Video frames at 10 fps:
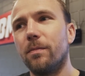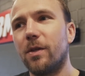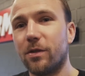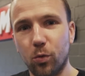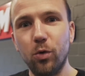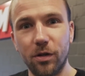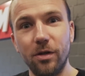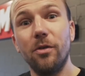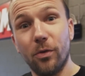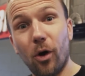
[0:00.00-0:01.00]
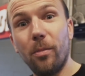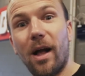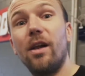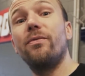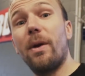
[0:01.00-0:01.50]
das Gute
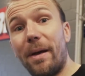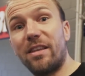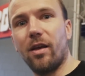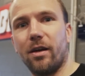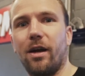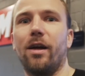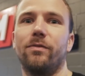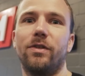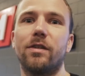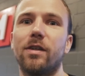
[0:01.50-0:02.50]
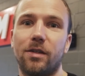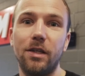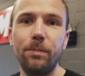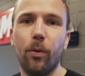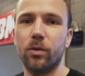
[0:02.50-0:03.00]
nochmal verbessern kann. Wie gesagt,
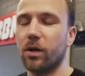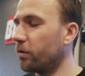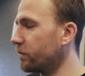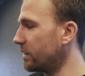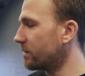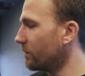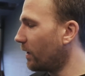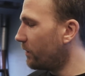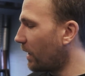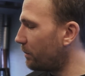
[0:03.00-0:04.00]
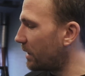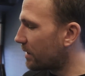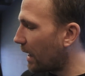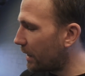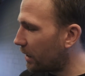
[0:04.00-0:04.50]
den I-Punkt draufsetzen, weil wir haben jetzt
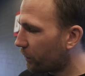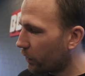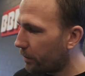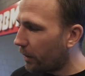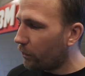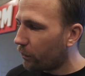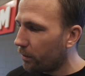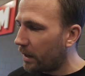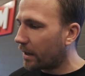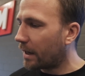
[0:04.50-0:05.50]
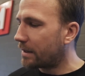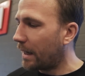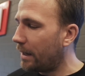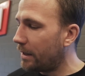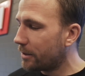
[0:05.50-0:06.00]
einen, der ist von der Bauform her recht
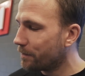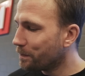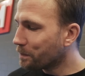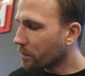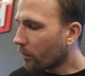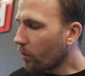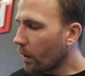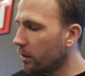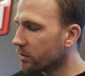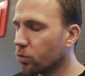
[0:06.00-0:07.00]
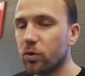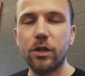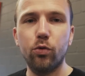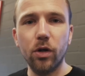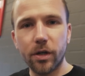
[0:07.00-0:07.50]
ähnlich. Es ist nur, die
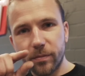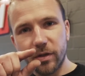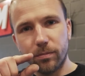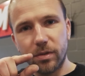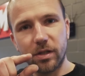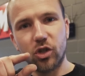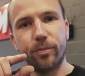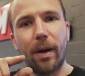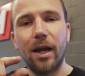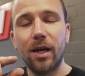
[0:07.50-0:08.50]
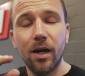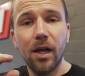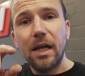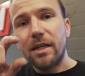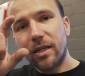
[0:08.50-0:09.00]
Kühlrippen sind ein bisschen schmaler,
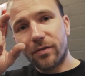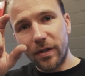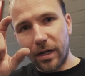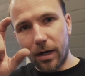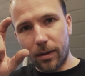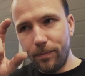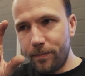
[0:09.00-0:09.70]
dass wir da